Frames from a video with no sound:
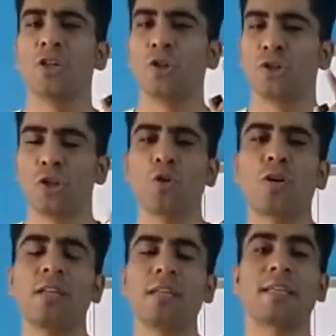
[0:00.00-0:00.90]
यू
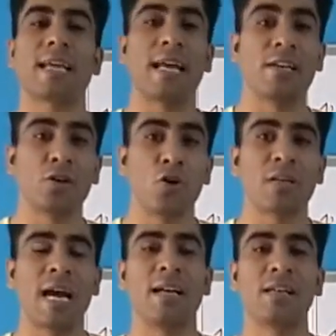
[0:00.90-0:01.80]
श्योरली कैन नॉट
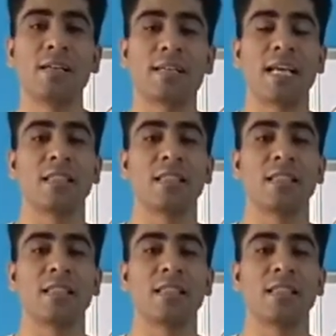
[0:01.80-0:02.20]
हैंडल टेन